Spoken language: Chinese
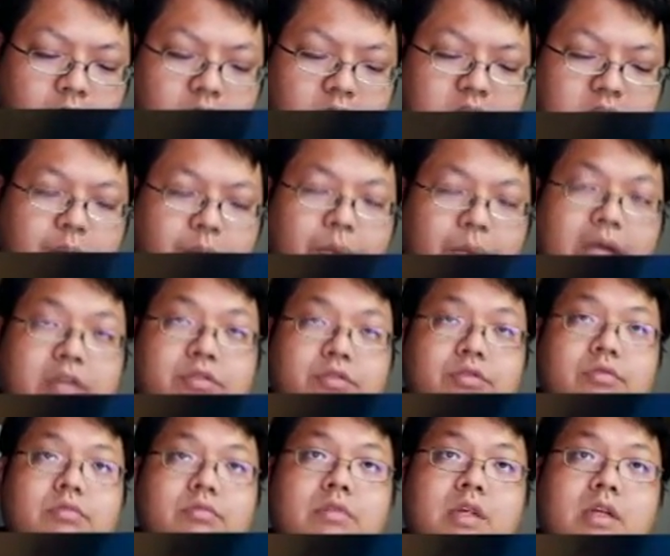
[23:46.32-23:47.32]
二的倍
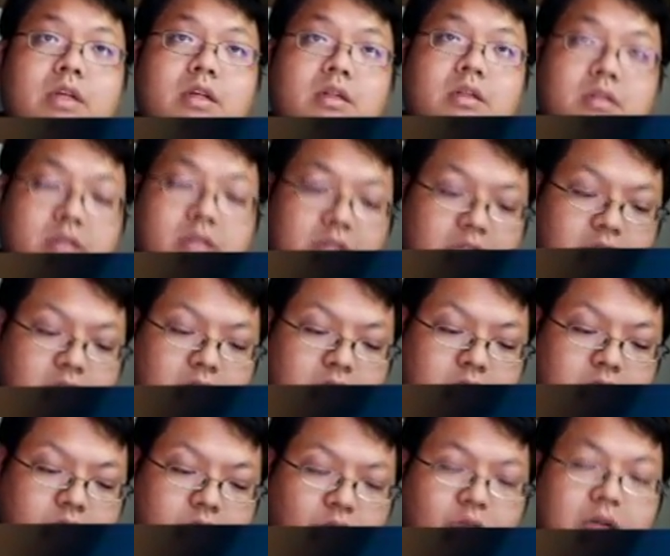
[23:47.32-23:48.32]
数呢？
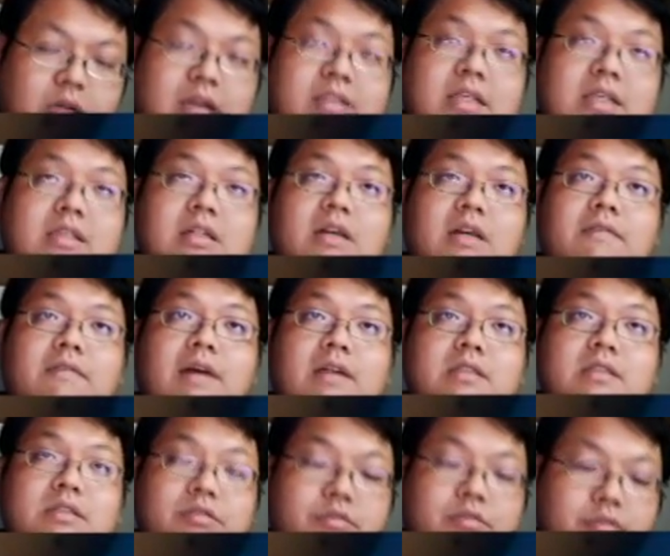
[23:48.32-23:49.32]
你用刚才这个
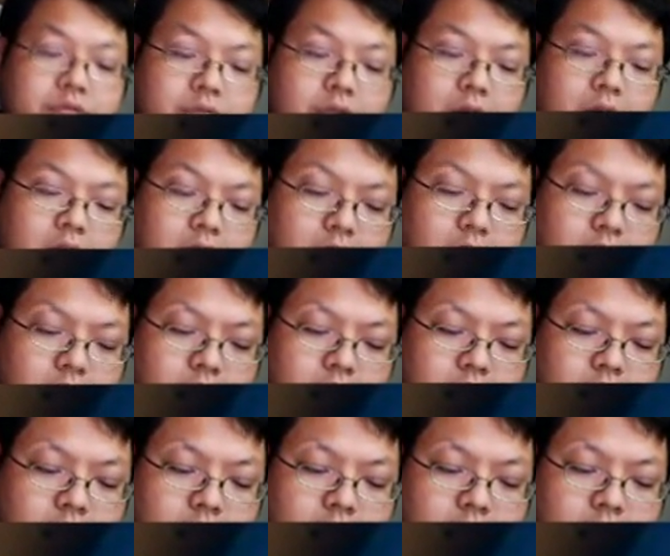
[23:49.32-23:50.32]
方式去算哈，
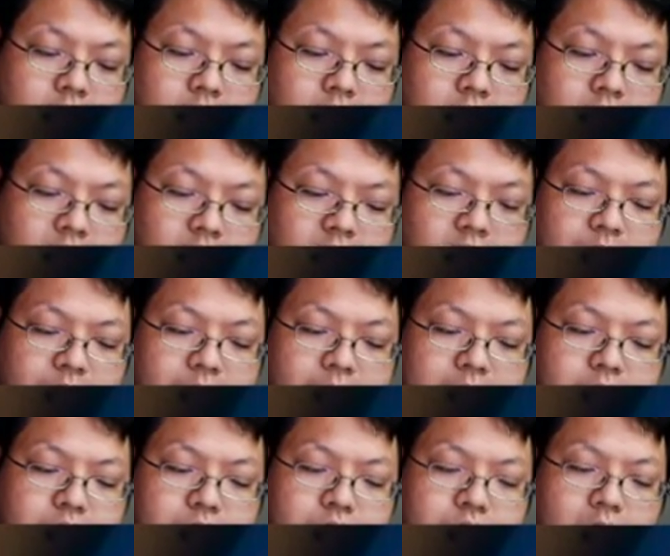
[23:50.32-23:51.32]
二的
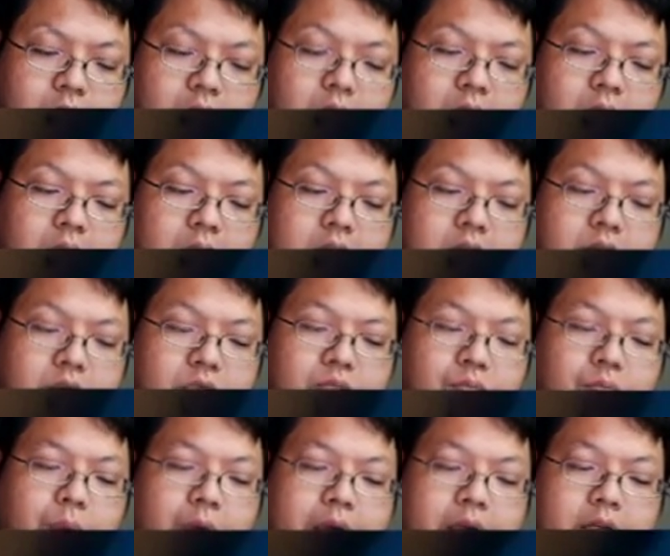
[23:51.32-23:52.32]
倍数算完了
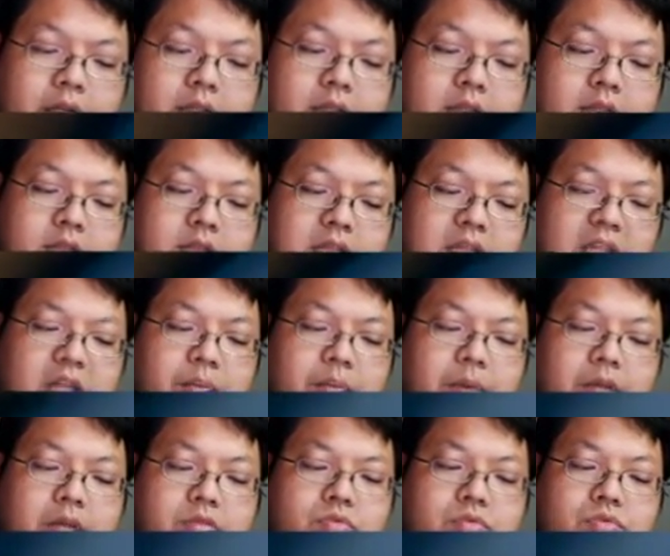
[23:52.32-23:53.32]
五百个，三的
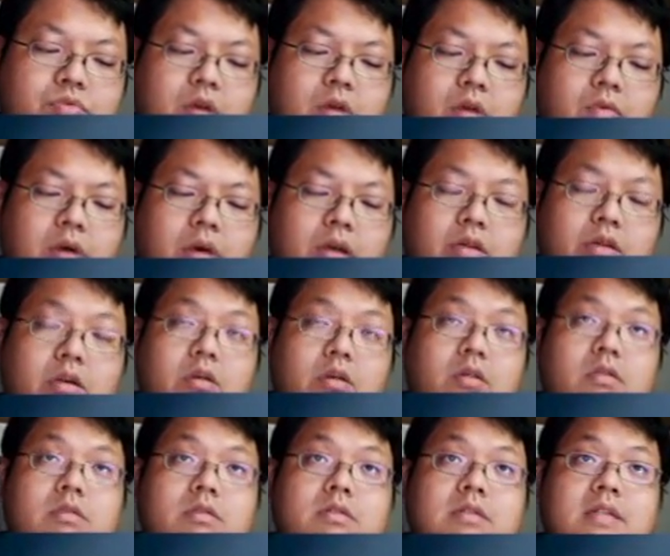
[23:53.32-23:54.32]
倍数算完
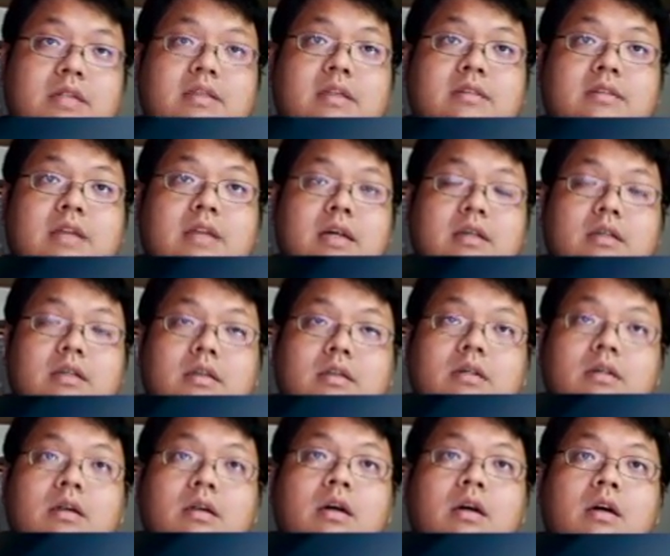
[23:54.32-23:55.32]
有三三三
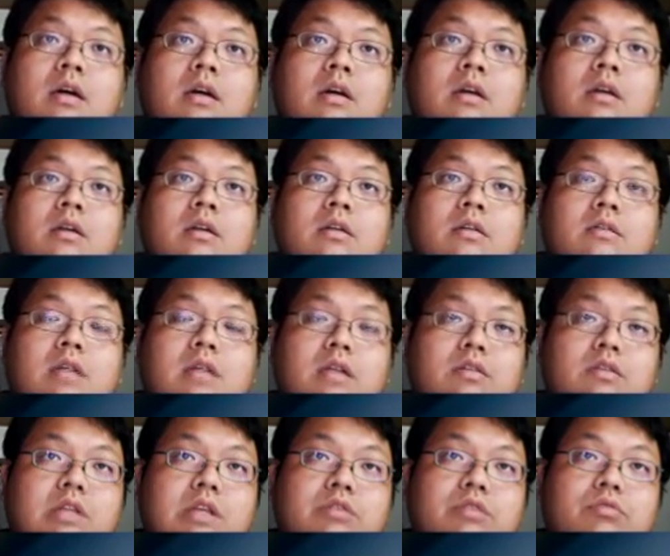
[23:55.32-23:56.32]
个。
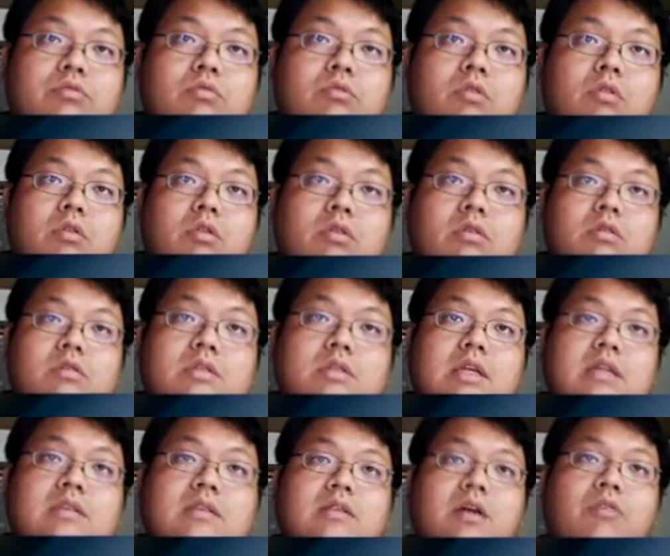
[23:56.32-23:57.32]
那你如果
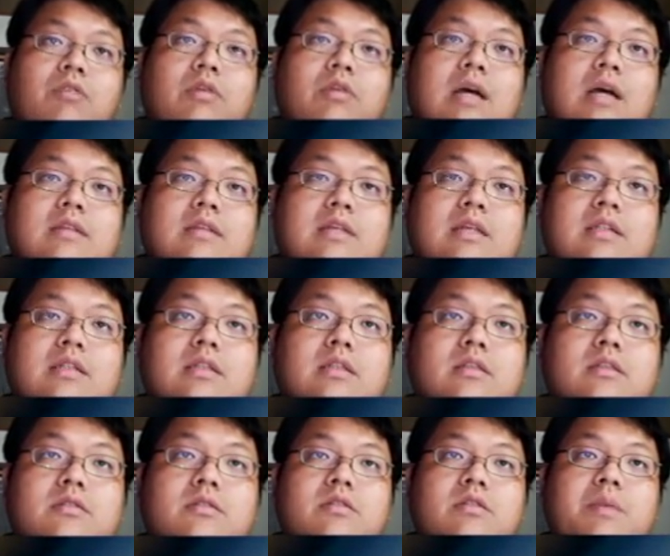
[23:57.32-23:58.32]
在要回答这一
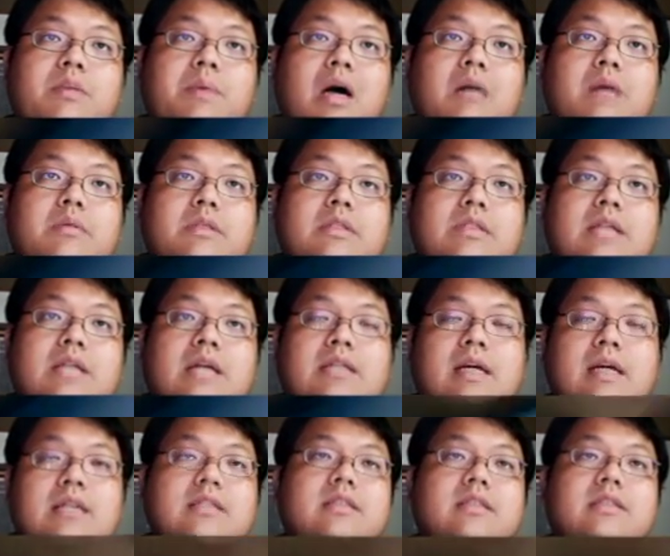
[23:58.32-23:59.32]
题的时候，你把它们加
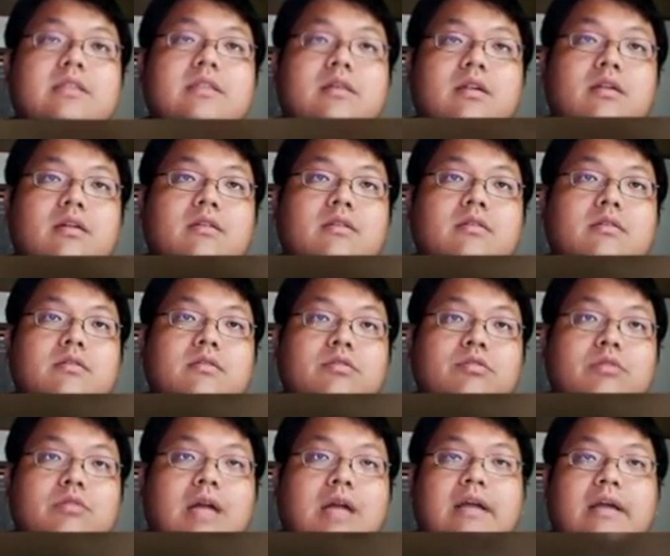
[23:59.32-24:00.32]
在一起哈，
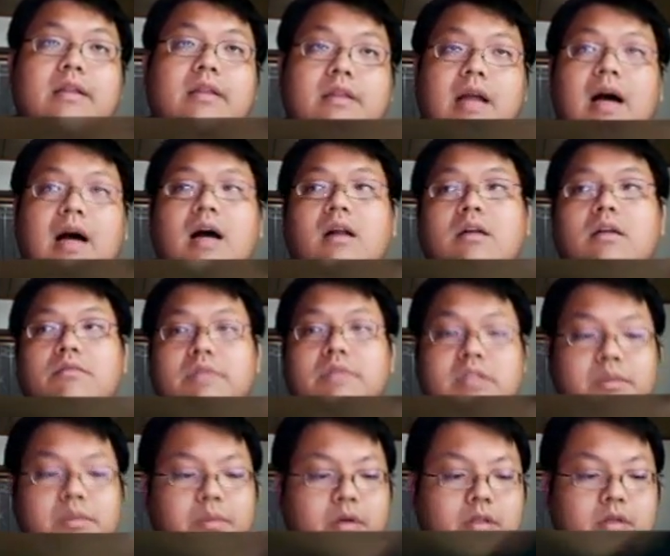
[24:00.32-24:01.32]
就太大了。为什